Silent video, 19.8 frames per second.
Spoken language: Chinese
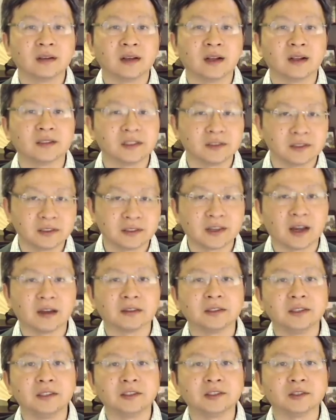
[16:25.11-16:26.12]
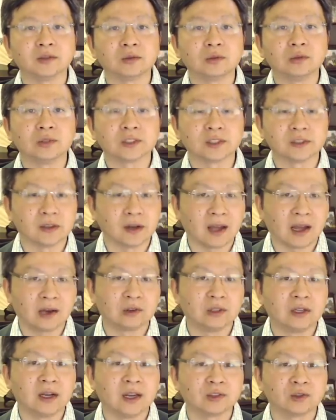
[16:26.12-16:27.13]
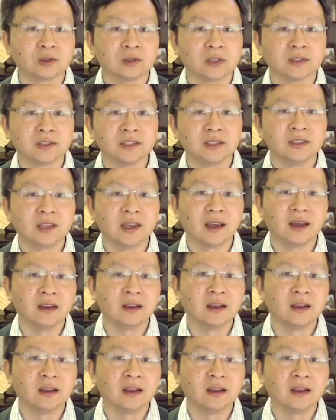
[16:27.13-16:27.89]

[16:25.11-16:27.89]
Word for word: 啊，这是讲历史故事。拉回来说到今天，